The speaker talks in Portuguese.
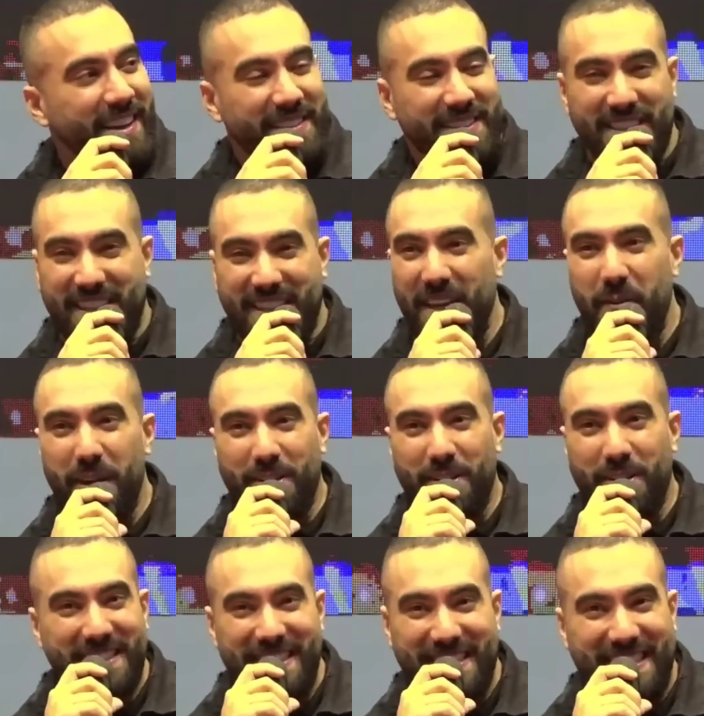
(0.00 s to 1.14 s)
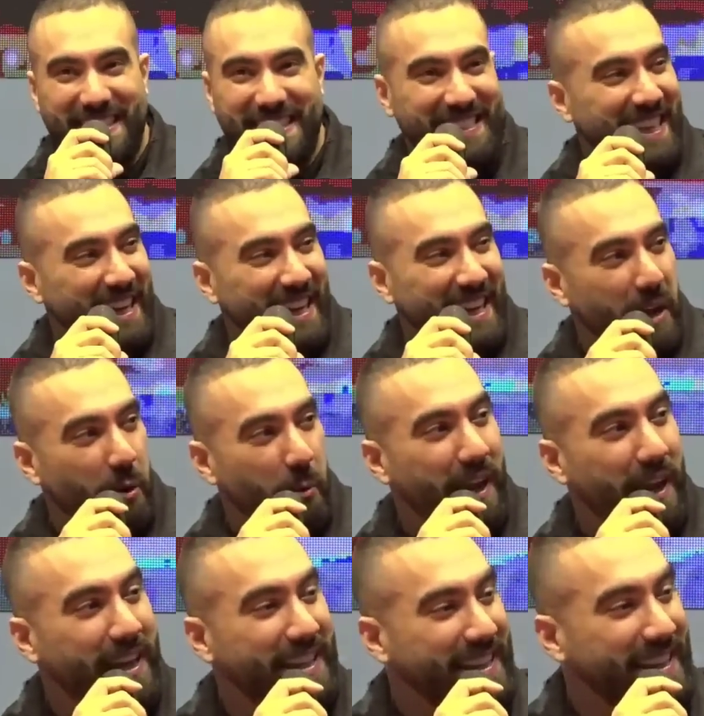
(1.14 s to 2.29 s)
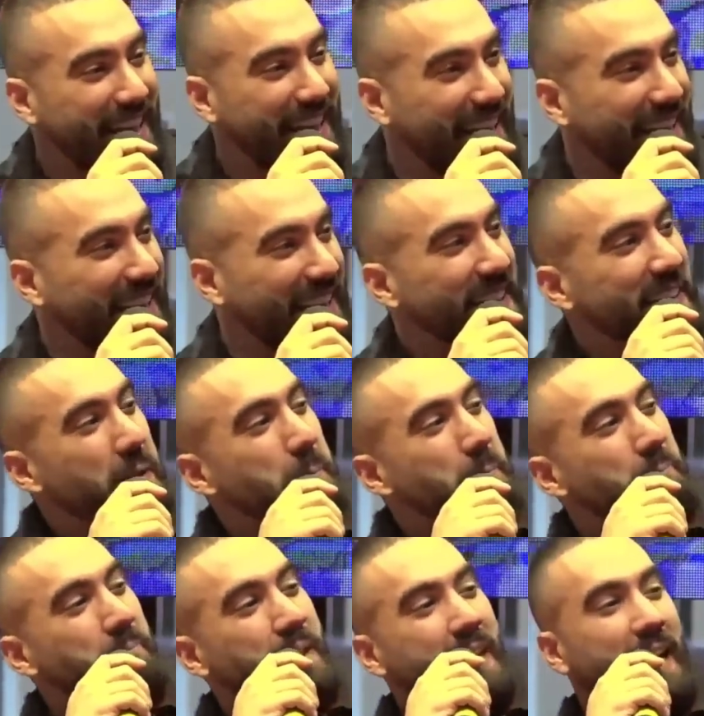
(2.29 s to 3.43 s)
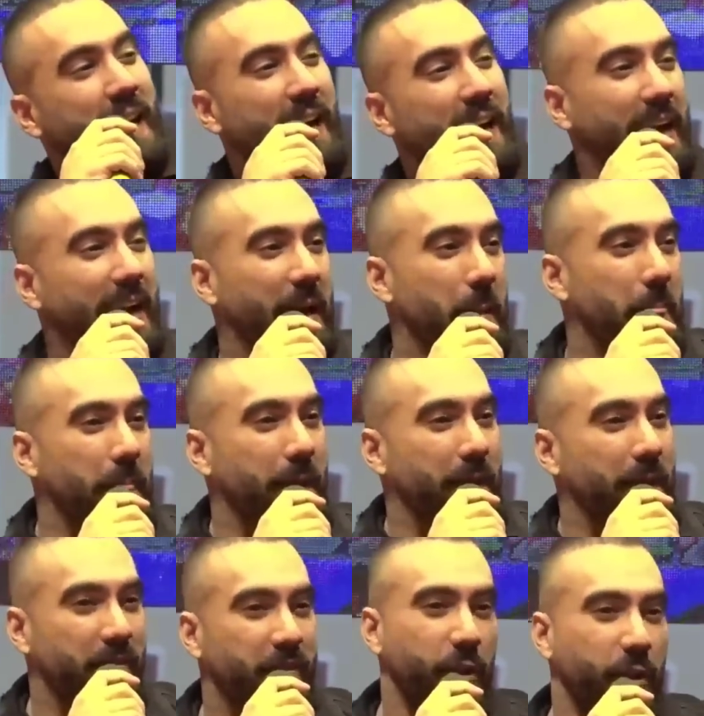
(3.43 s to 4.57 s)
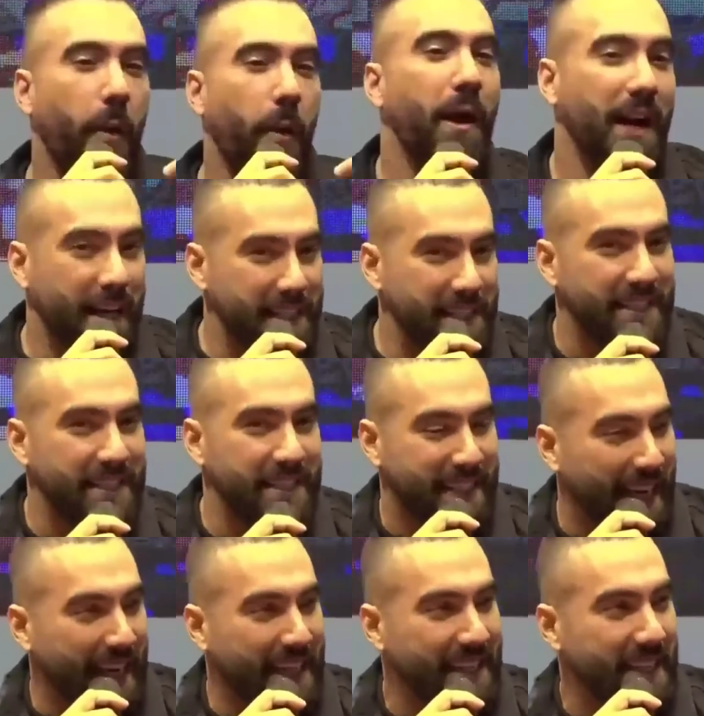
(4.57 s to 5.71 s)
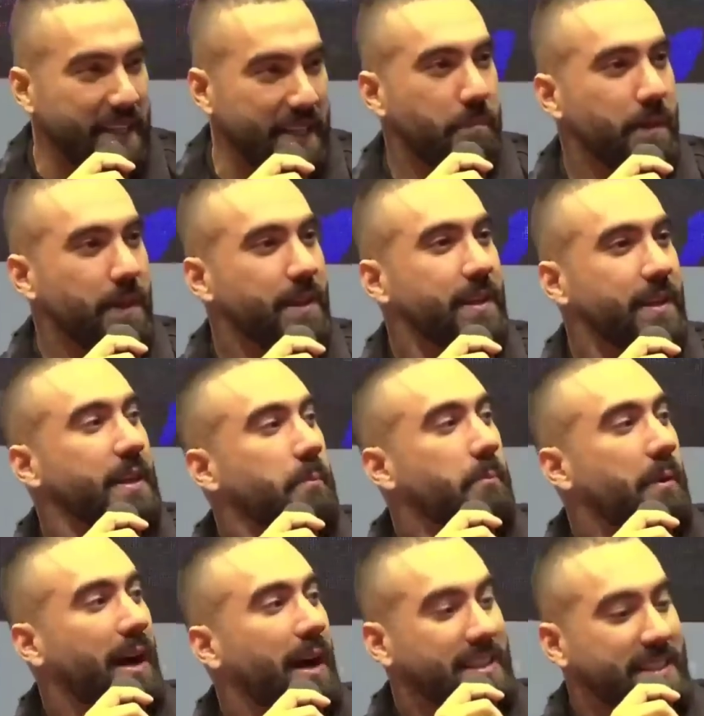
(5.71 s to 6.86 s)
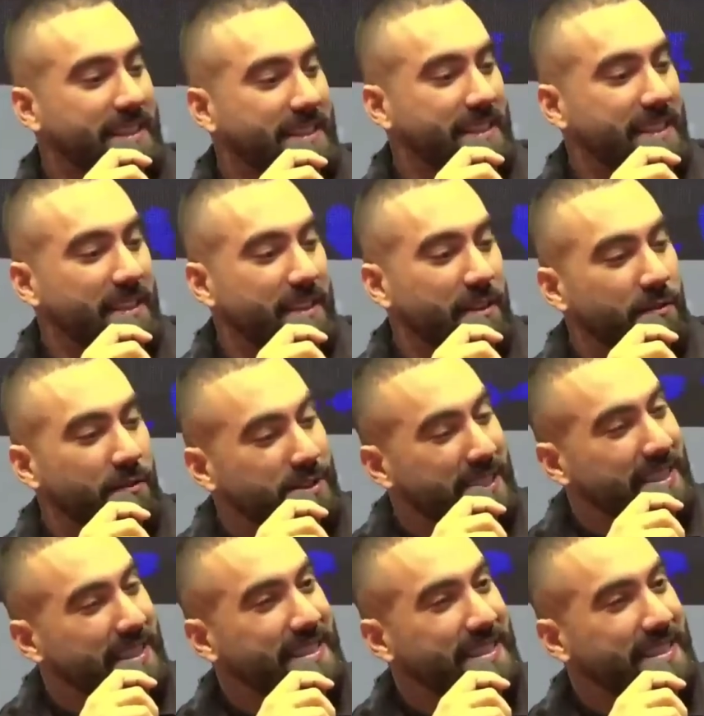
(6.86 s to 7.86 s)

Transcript: Esse treinamento desnecessário aí, como é que tá? É, virou uma marca registrada, mas você